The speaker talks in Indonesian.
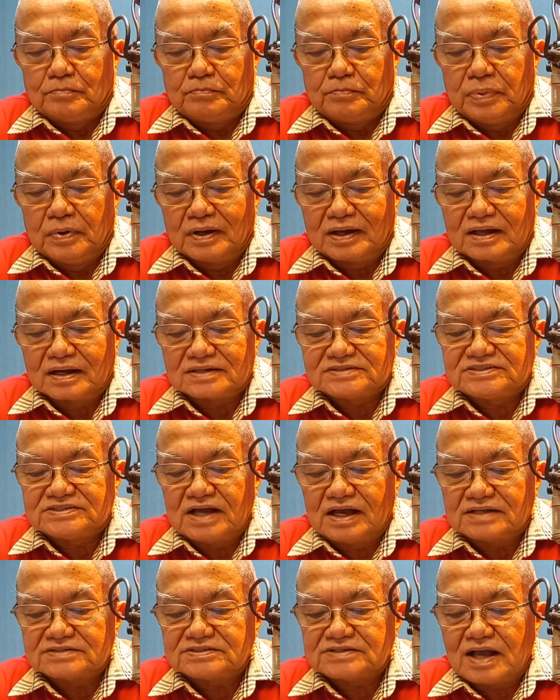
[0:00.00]

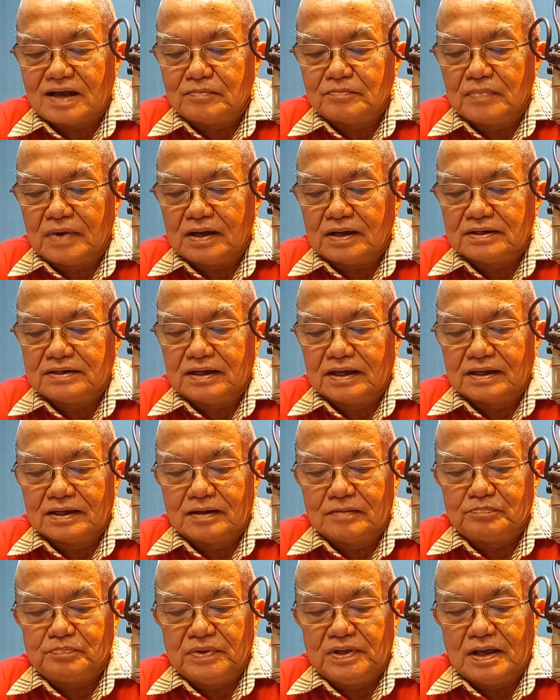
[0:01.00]
bekerja sama
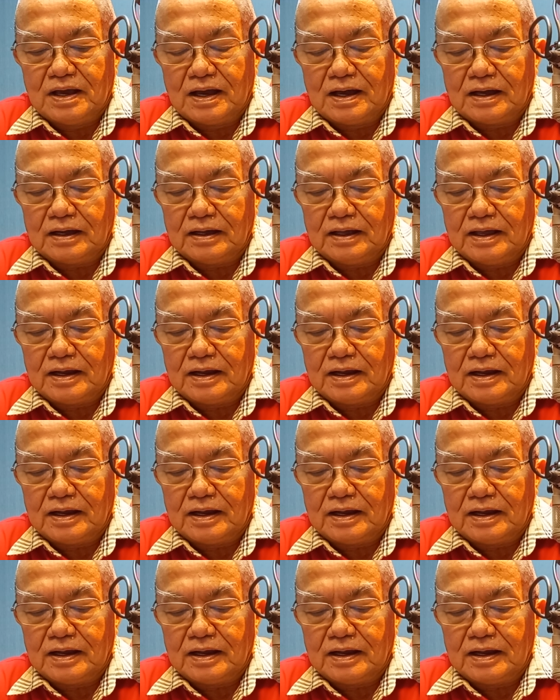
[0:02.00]
dengan pihak